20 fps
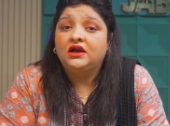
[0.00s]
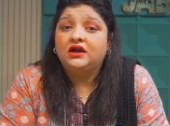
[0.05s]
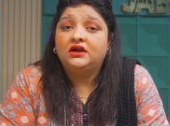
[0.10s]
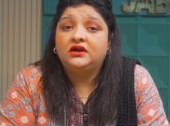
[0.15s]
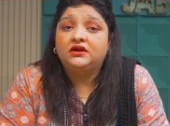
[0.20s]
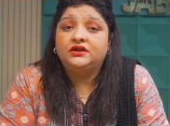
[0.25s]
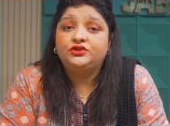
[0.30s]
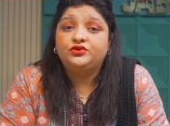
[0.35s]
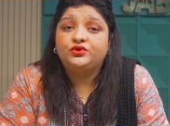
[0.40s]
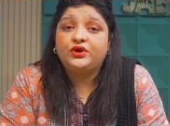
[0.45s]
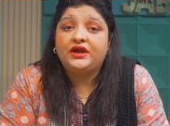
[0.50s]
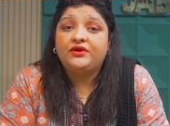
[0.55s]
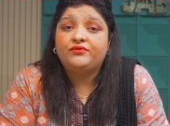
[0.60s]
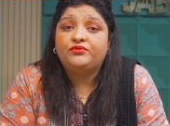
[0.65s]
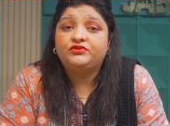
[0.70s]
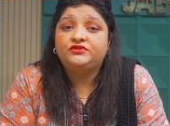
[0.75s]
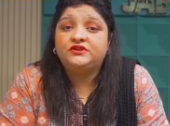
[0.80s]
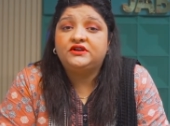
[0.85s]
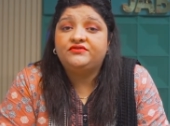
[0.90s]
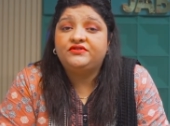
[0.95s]
जो है
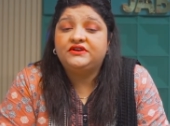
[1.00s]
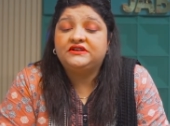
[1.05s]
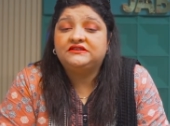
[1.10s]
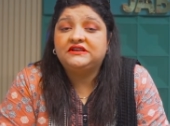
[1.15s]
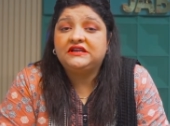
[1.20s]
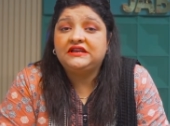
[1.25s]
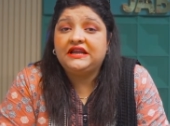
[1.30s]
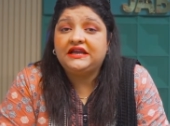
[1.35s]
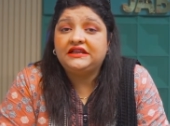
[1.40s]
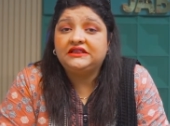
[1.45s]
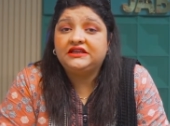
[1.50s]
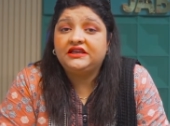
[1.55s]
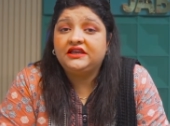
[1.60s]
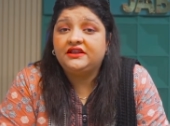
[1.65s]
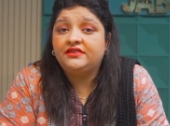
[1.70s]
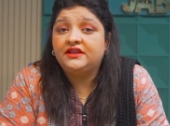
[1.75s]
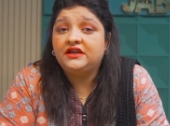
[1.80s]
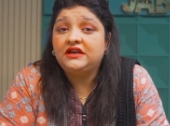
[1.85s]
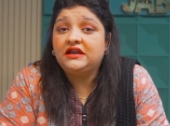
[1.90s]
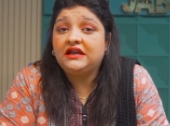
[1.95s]
वो सर्विक्स की लेंथ के
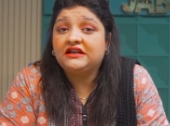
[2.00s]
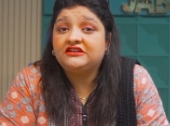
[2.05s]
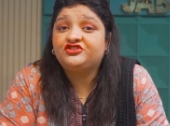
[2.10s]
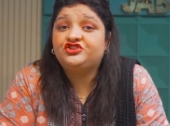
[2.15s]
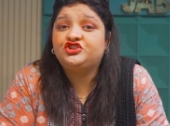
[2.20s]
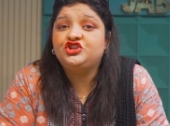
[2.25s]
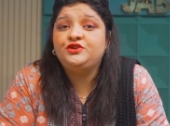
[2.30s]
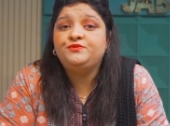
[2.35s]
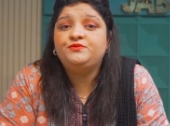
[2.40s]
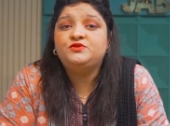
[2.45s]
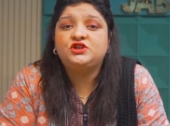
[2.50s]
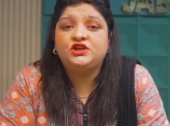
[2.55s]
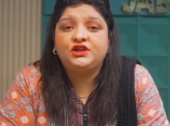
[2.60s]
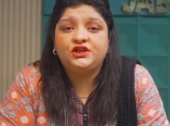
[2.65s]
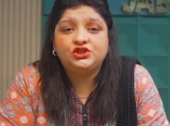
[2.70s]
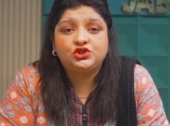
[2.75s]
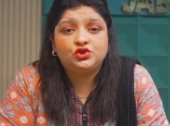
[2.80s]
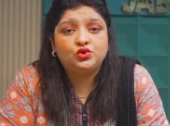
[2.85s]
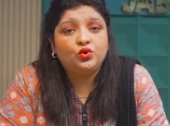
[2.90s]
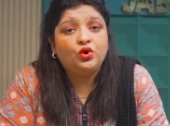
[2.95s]
अंदर एक्सट्रीम
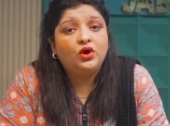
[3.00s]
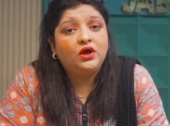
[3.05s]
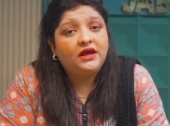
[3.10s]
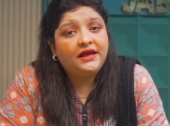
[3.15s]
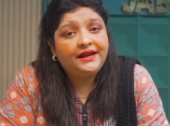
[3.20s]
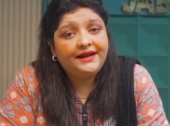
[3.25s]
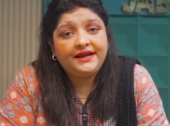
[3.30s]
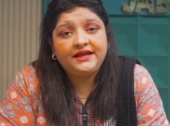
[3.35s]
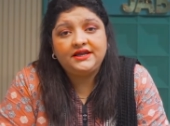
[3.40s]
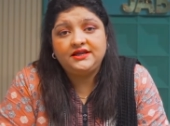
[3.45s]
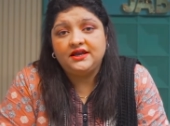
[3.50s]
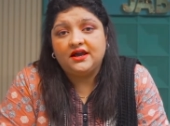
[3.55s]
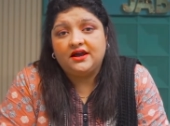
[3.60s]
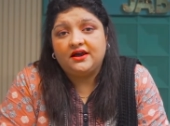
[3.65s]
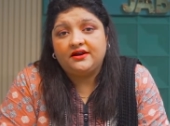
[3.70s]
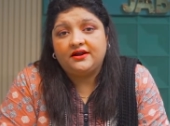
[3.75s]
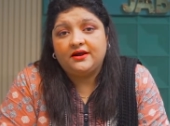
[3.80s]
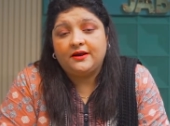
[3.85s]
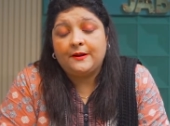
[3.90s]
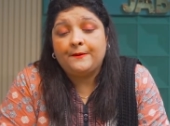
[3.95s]
चेंज तो नहीं
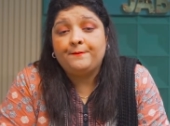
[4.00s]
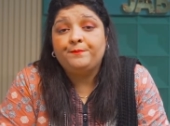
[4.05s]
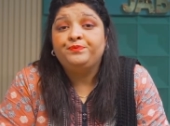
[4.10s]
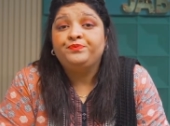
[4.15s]
आ रहा